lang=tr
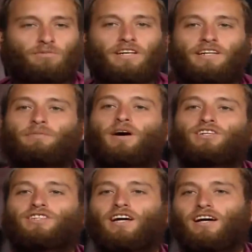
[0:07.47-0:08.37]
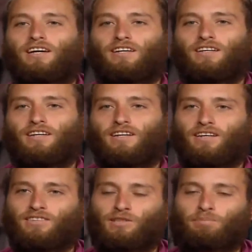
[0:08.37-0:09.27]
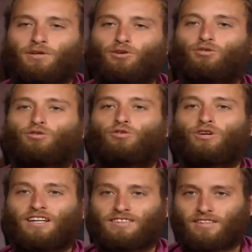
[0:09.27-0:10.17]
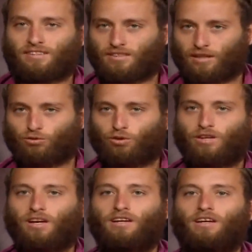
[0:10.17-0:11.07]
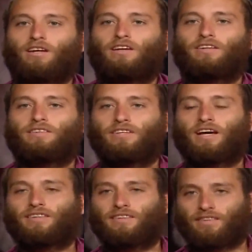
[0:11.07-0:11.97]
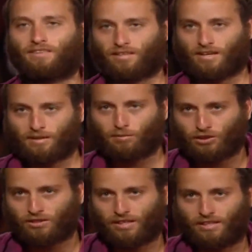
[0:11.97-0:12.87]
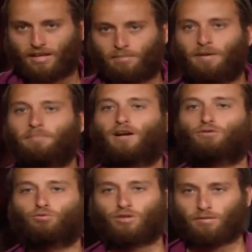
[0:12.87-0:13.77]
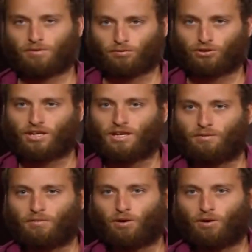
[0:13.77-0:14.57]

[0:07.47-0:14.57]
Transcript: Şimdi ilk başta e, zıpkın ödülünü kazandıktan sonra... Evet. Nihat ta demiş ki der ya ben balık tutarım demiş galiba.